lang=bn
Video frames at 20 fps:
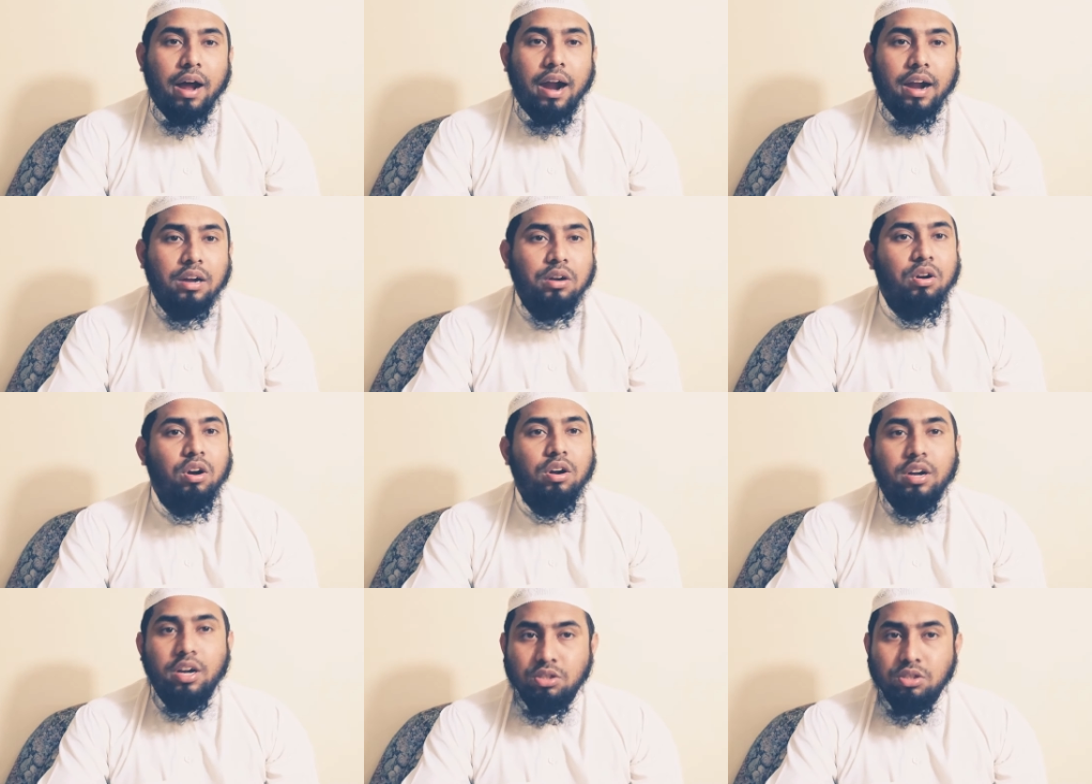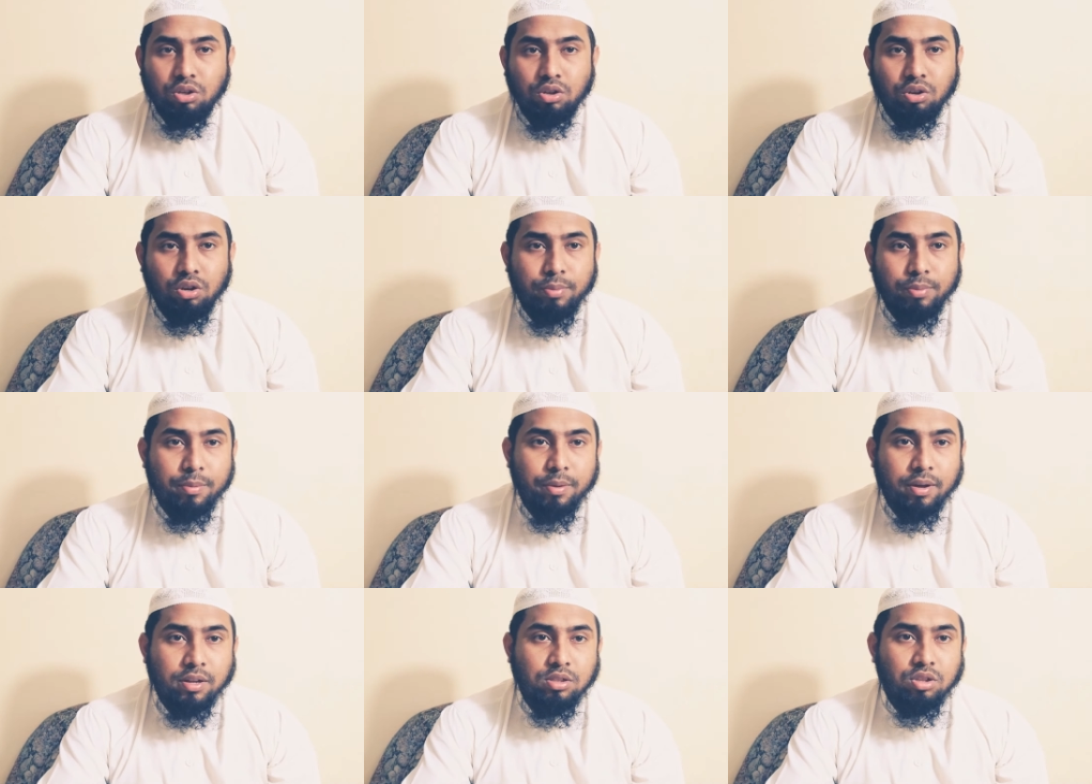আট ঘন্টার জন্য
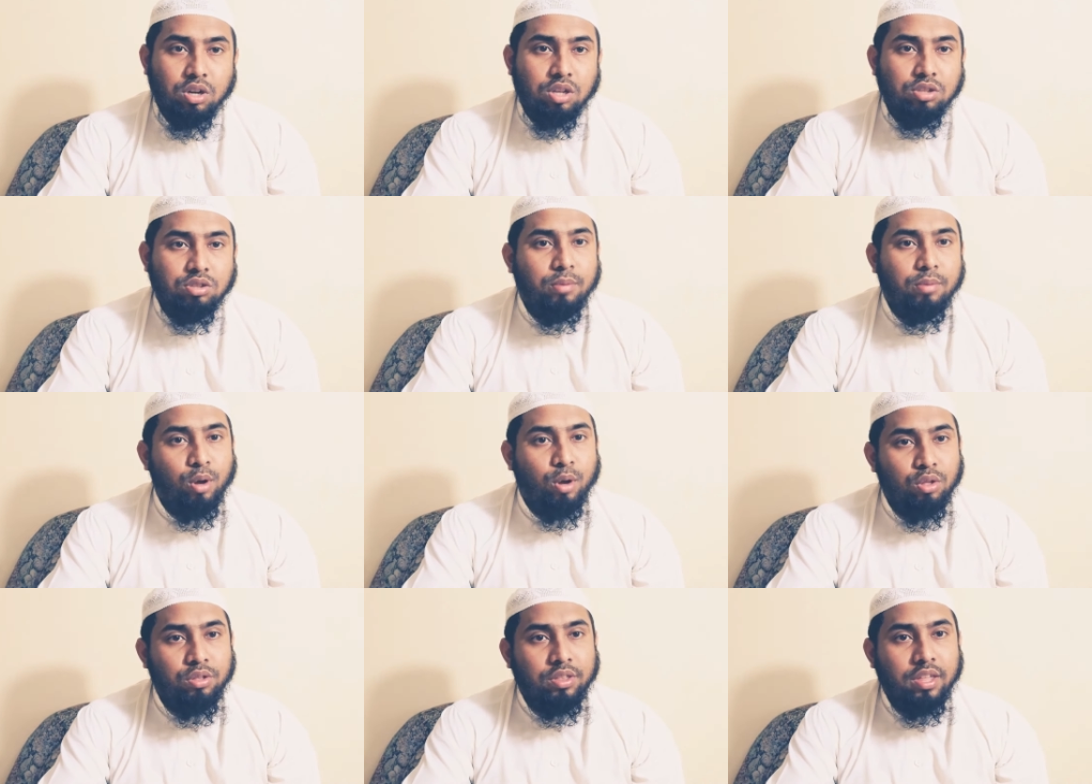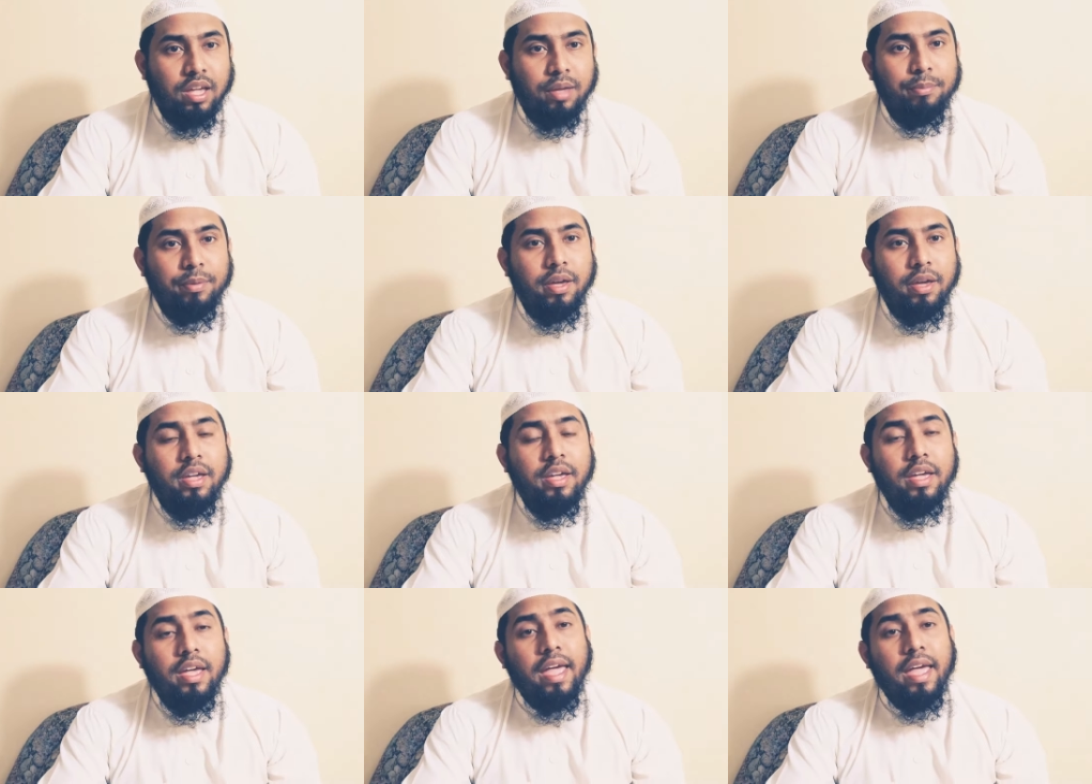বিমান চলাচল বন্ধ থাকবে